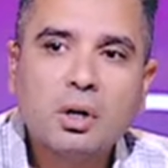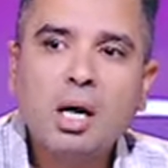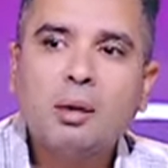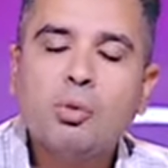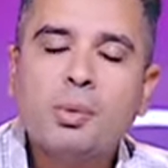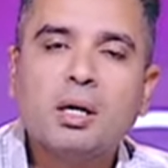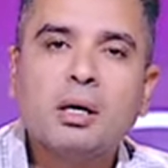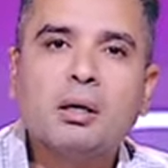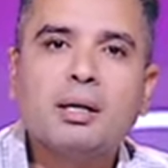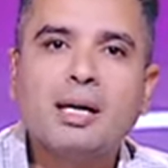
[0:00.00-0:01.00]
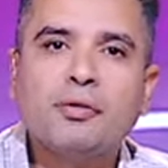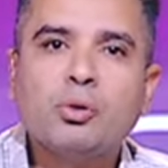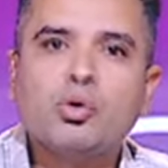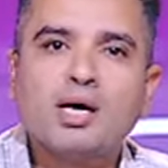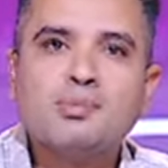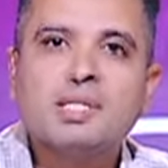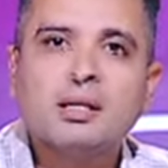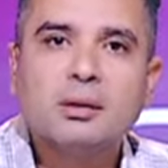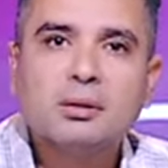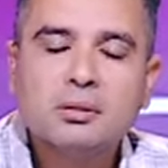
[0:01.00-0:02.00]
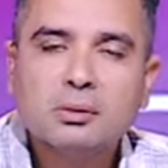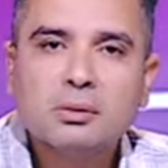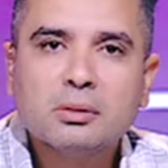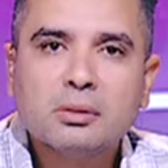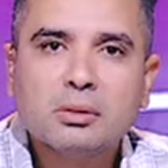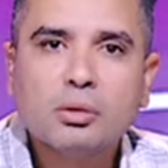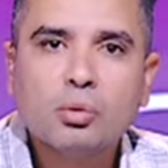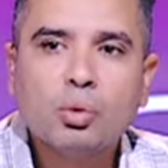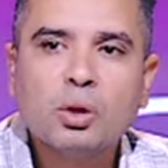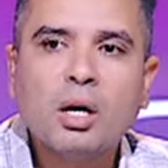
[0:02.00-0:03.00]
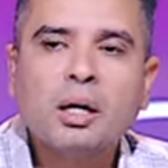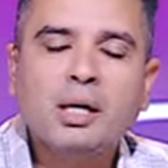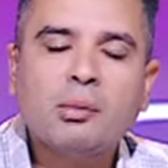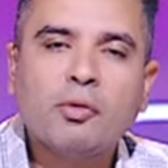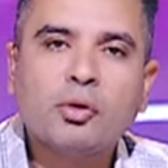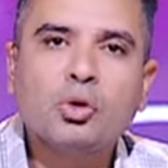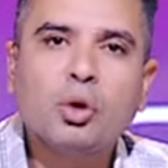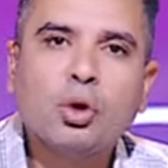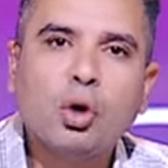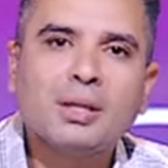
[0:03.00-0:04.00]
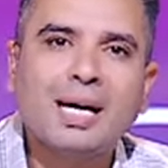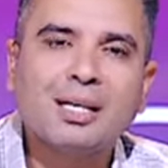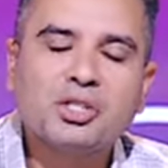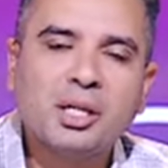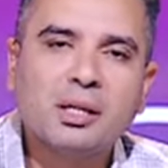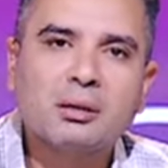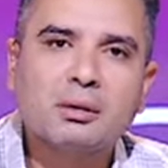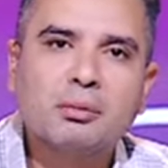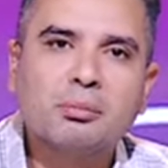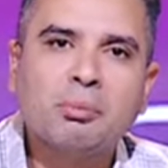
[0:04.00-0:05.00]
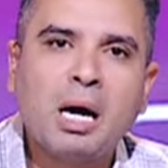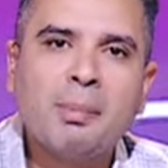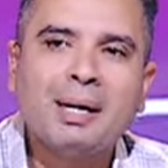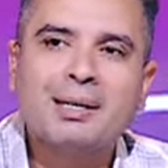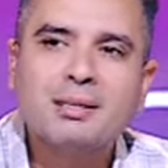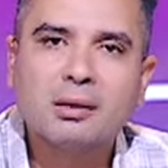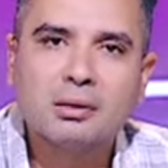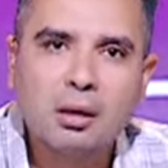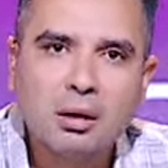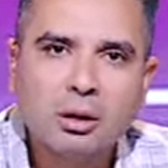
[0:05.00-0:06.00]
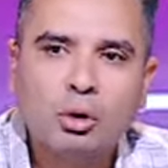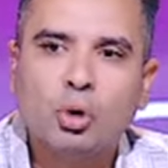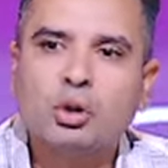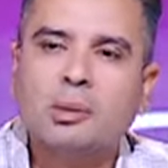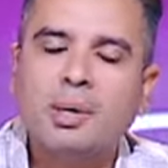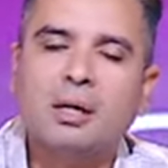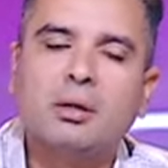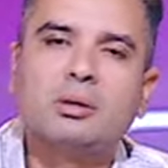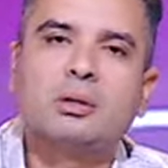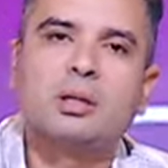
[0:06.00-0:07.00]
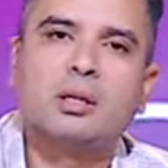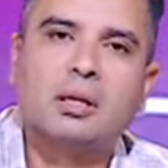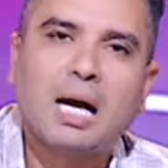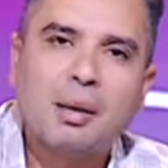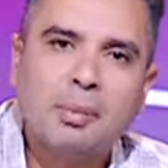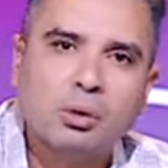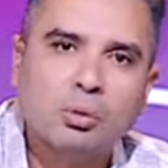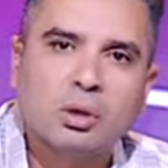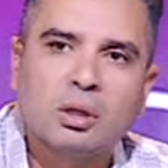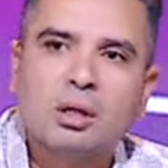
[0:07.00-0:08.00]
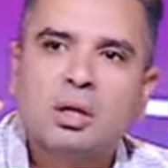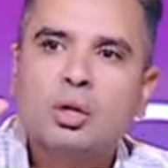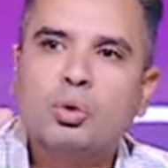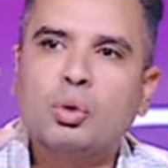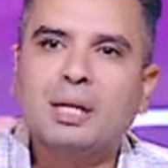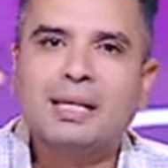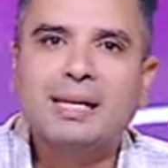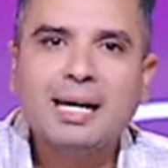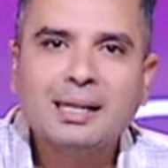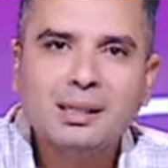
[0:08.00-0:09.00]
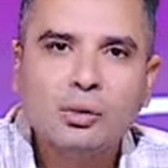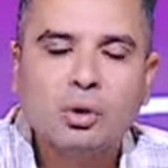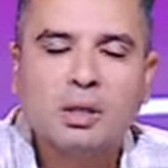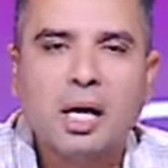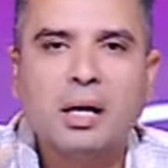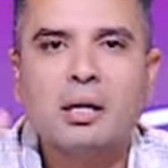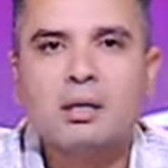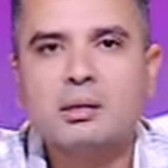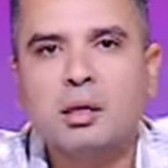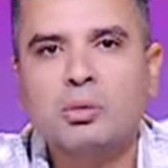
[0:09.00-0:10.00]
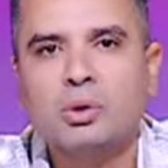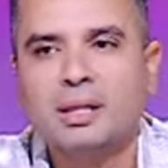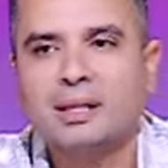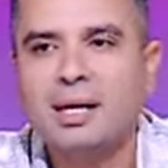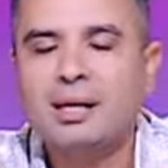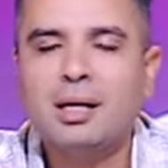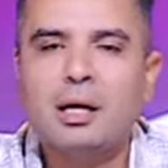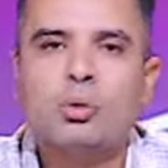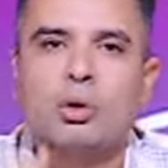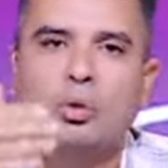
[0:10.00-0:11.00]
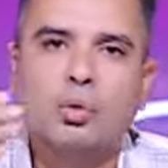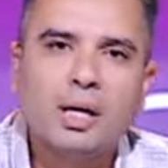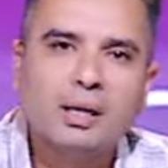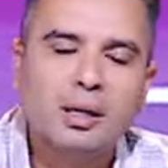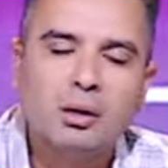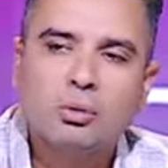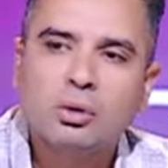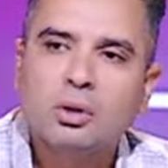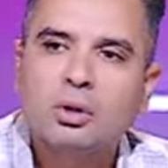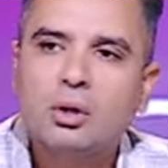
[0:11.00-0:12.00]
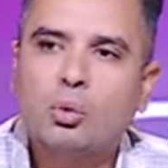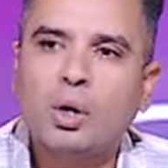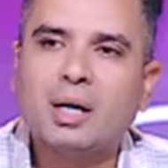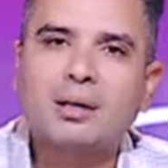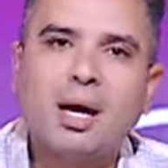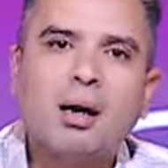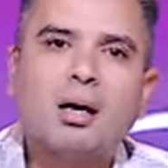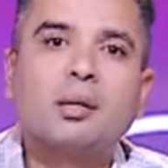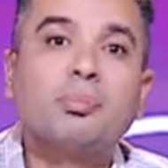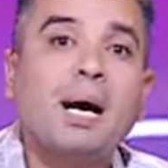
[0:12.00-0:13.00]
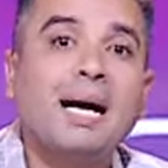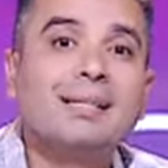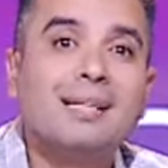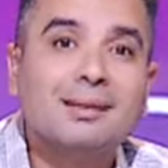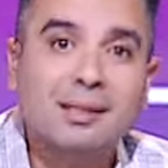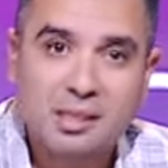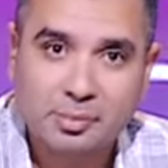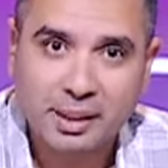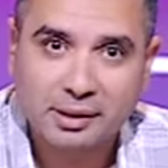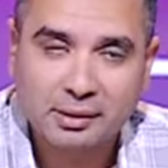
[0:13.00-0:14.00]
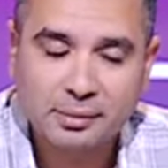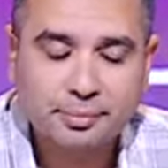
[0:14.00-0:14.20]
راح مباراه ل 2005 ورايح المفروض ان هو يقعد علشان مع مجلس الاداره يحط بقى خطه العمل وال... واللي جاي واللي هيحصل والحكايه والروايه و... ويتعاقد مع النادي الاسماعيلي